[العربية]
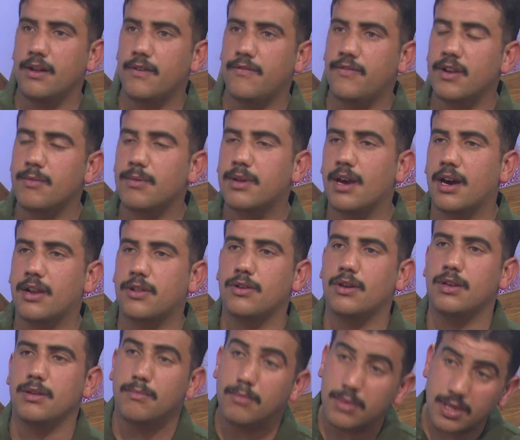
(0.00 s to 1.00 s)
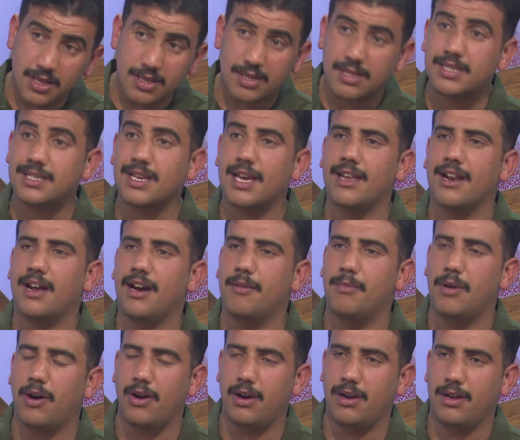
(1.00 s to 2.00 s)
فيلم كرتون من كنت صغيره
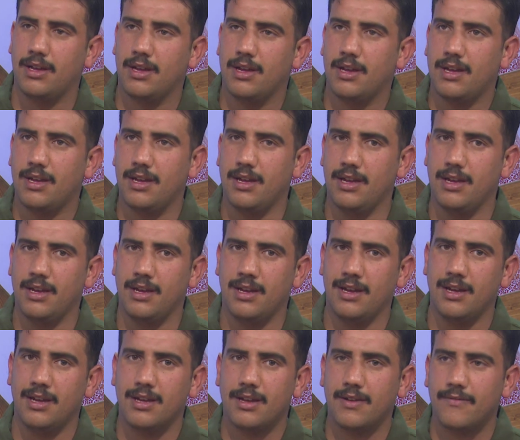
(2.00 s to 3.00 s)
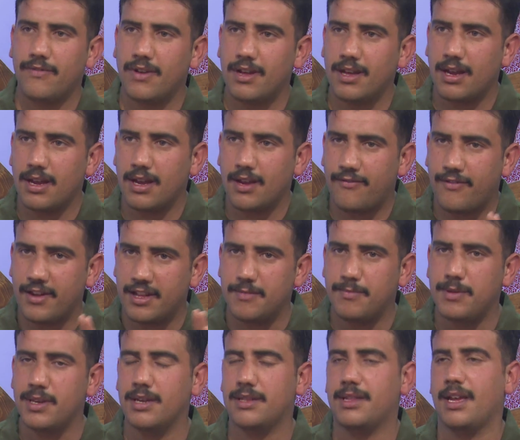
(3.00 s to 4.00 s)
اباعه آه، فد
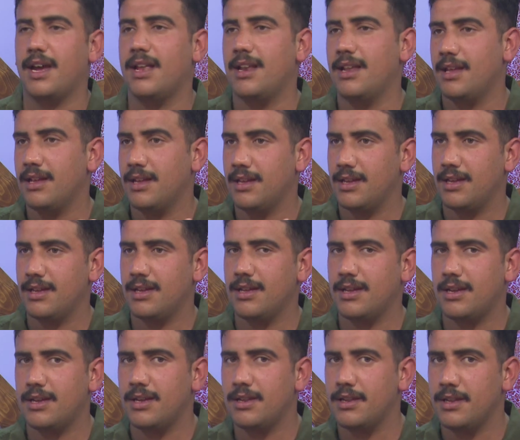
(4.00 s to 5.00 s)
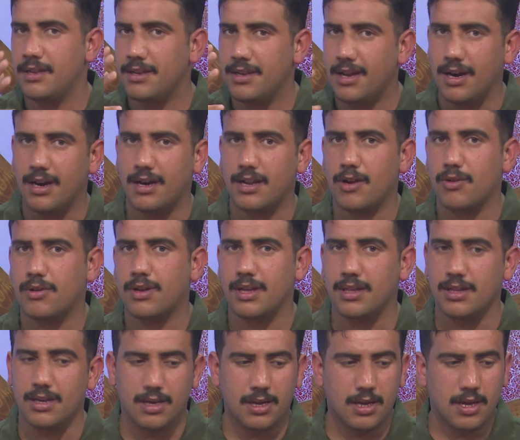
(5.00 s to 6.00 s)
بيت على آه، نهر او
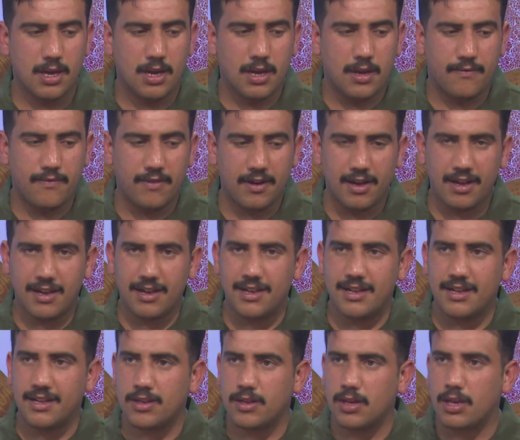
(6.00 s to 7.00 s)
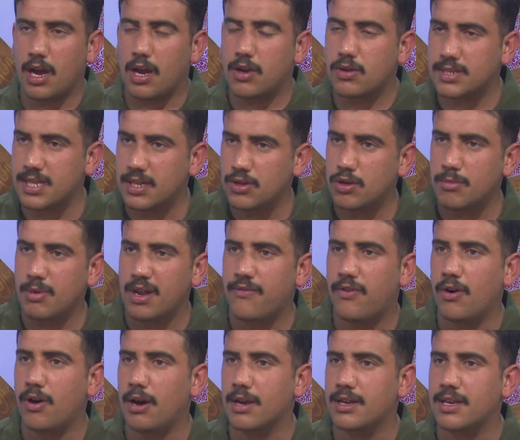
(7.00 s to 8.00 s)
كذا فاكو صندوق مال
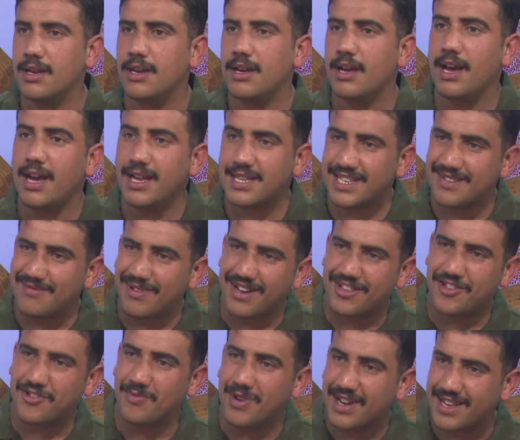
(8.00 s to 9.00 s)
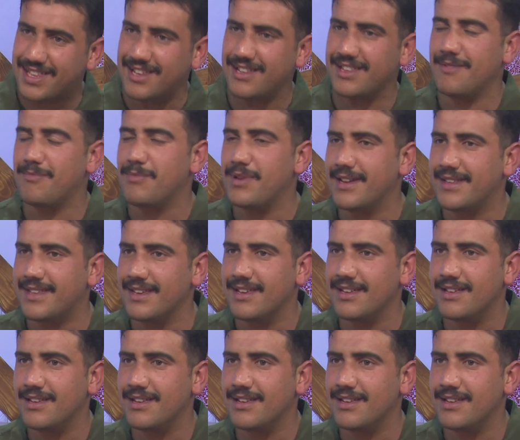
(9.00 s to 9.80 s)
فواكه احسن ما شمرته ذبيته